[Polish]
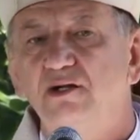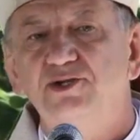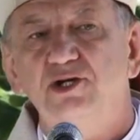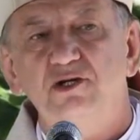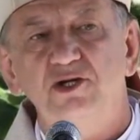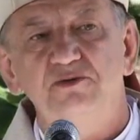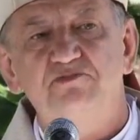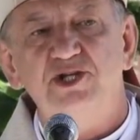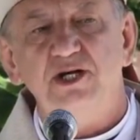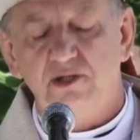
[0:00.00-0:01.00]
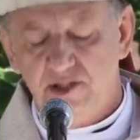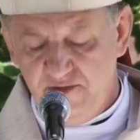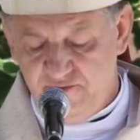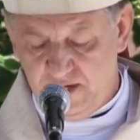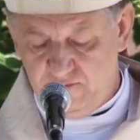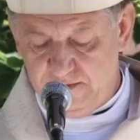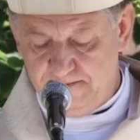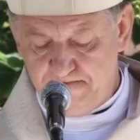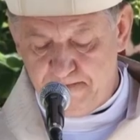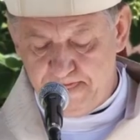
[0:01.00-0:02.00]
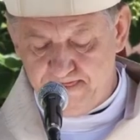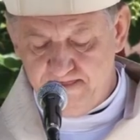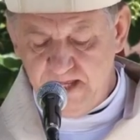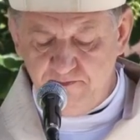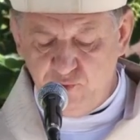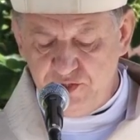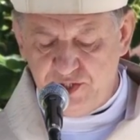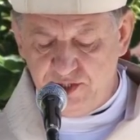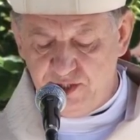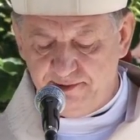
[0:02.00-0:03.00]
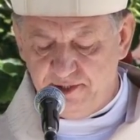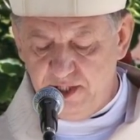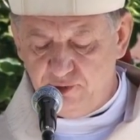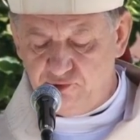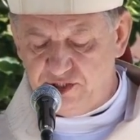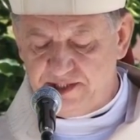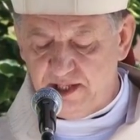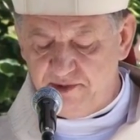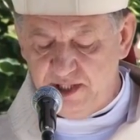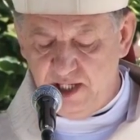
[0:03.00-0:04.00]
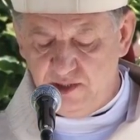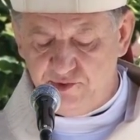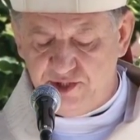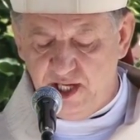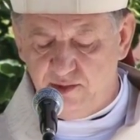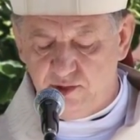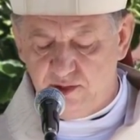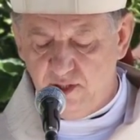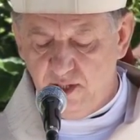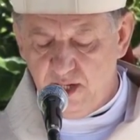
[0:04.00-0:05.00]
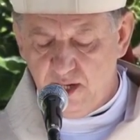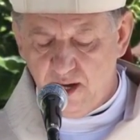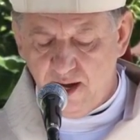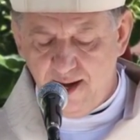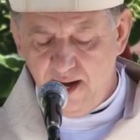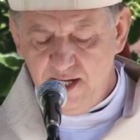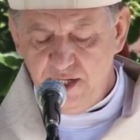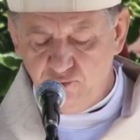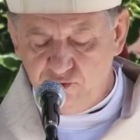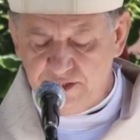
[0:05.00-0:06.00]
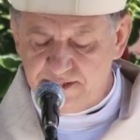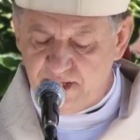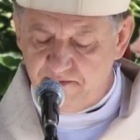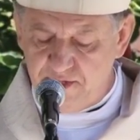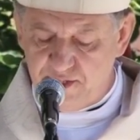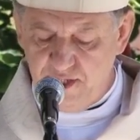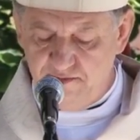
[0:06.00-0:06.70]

To on przekonywał, nie bójcie się tych, którzy zabijają ciało, ale duszy zabić nie